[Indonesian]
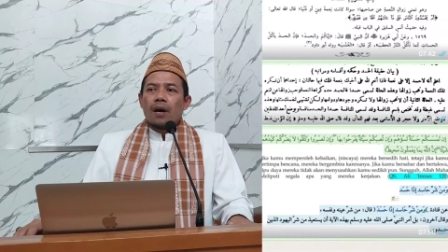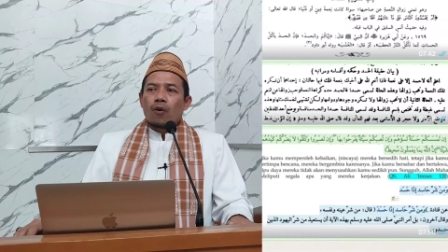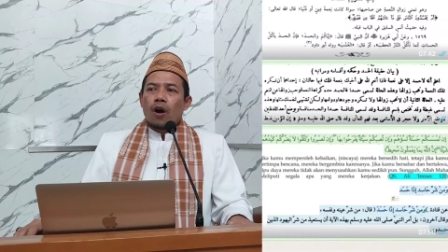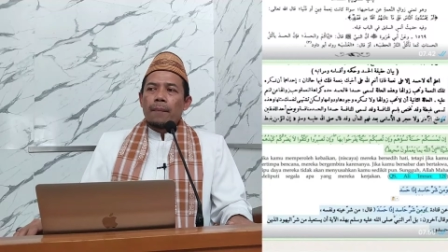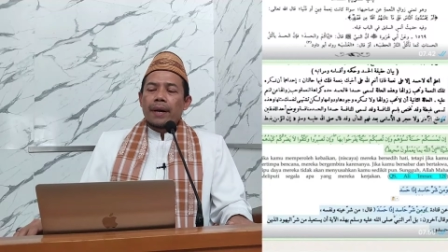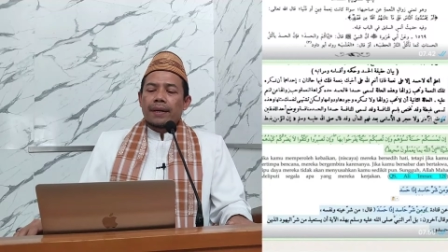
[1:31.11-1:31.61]

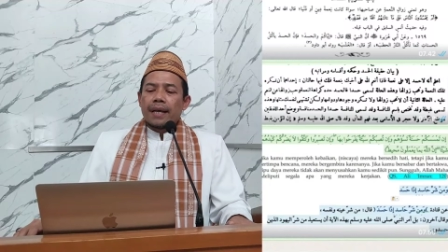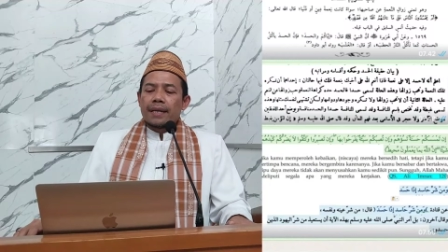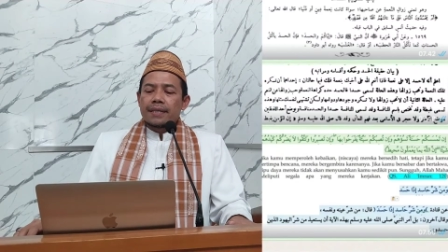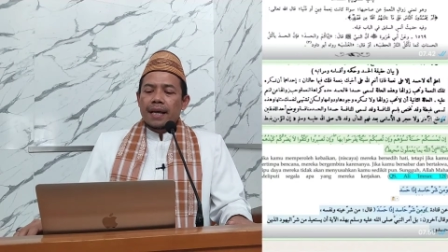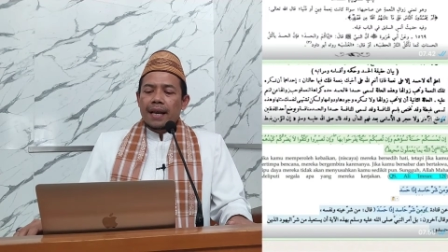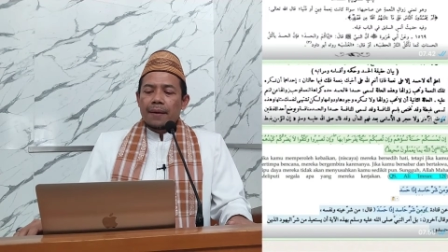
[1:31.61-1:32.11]
Rahmat
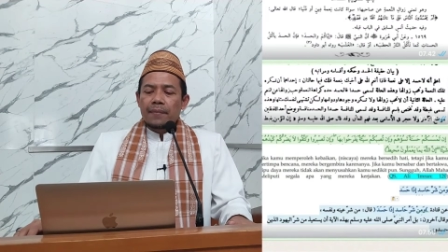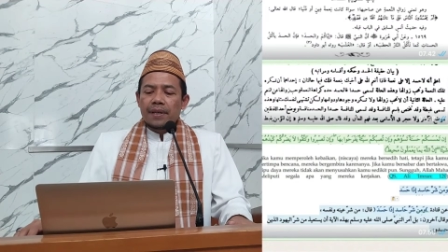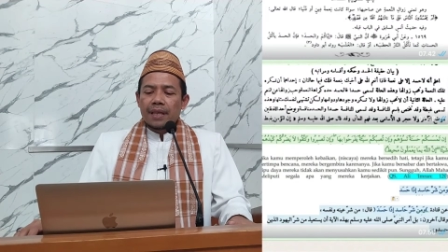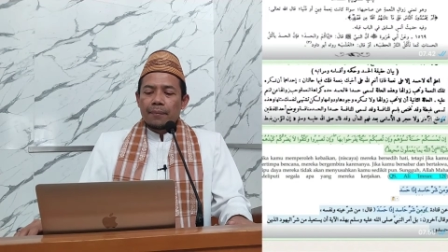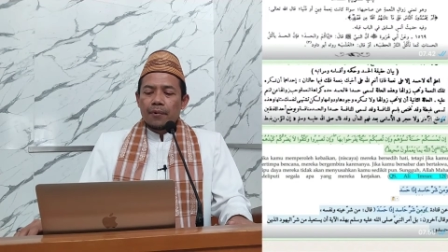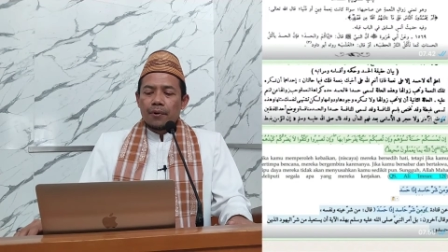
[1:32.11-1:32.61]
dan salam
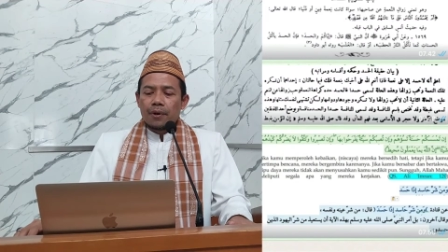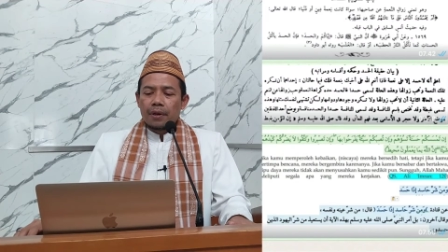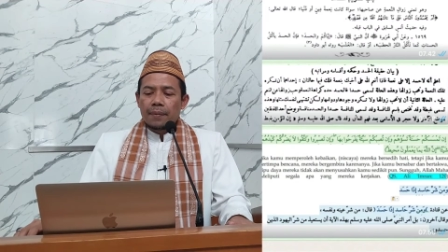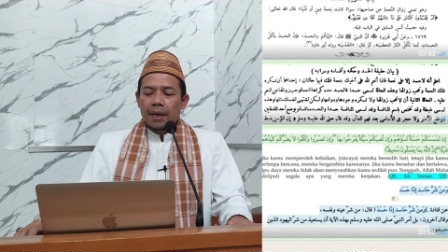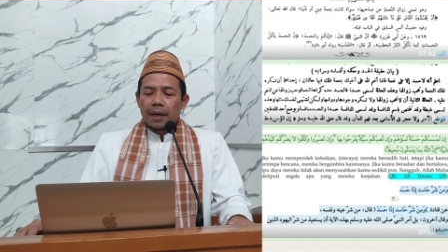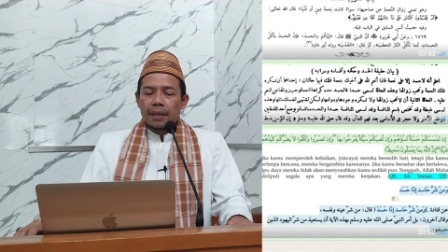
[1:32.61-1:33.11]
kita
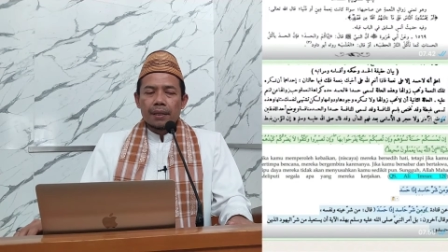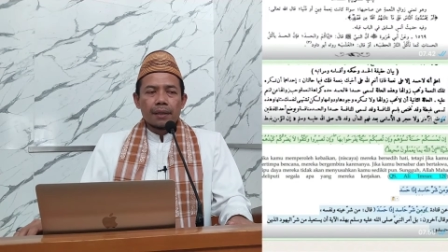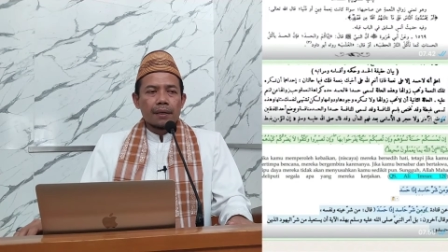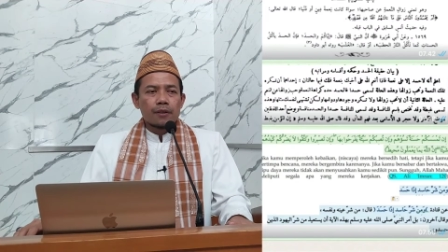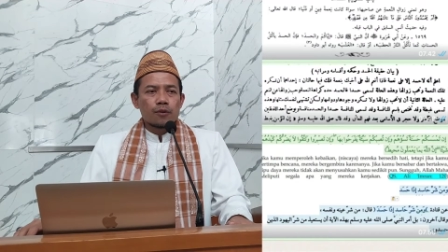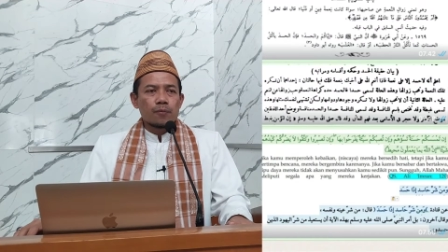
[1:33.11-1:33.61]
mohon kepada
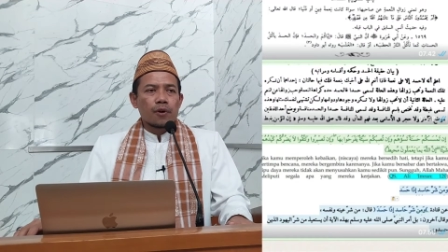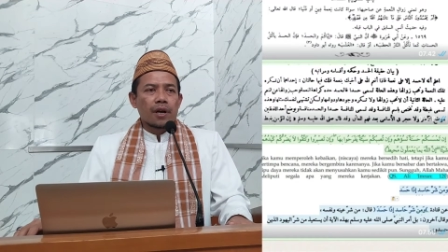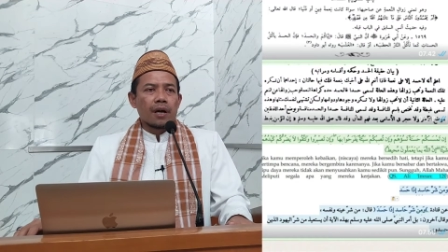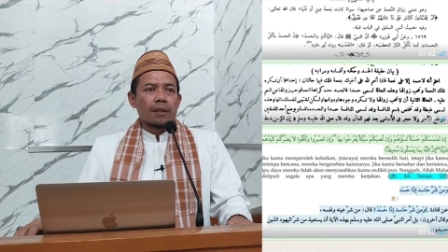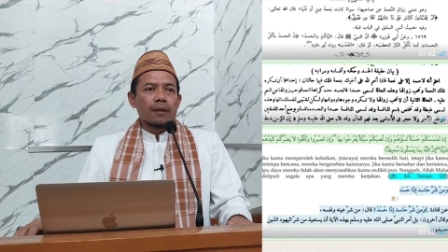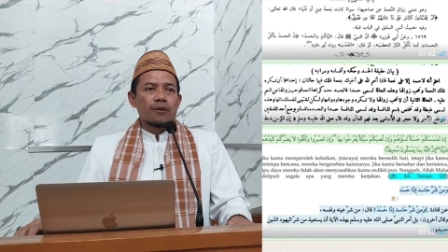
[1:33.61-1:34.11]
Allah
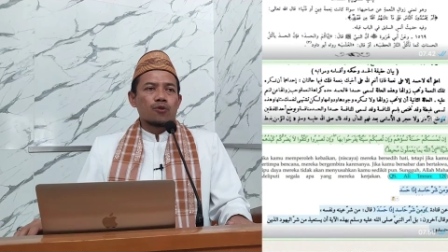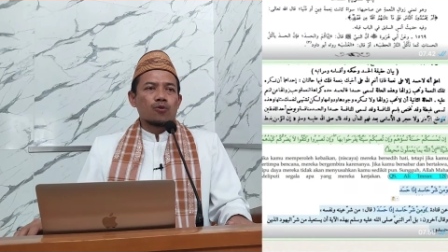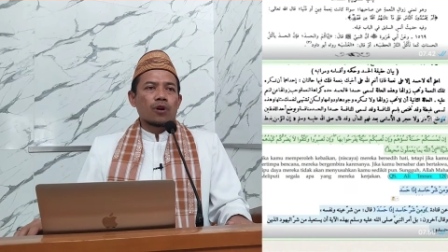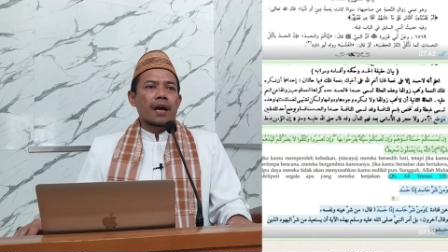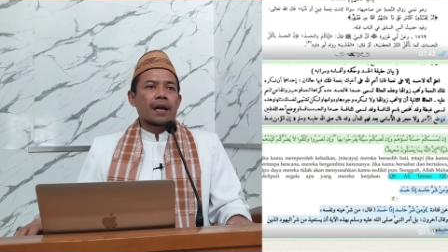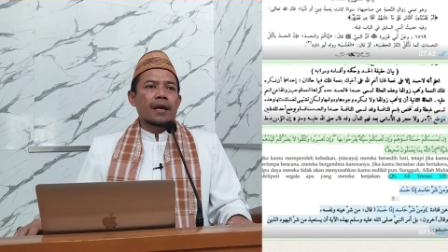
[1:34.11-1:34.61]
semoga Allah
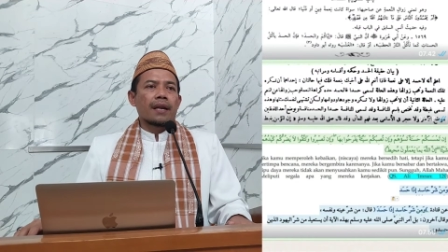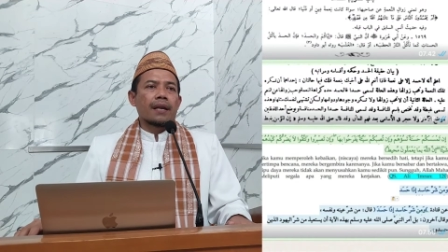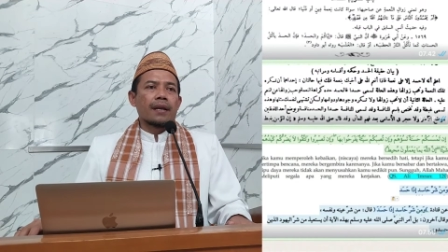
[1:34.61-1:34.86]
curahkan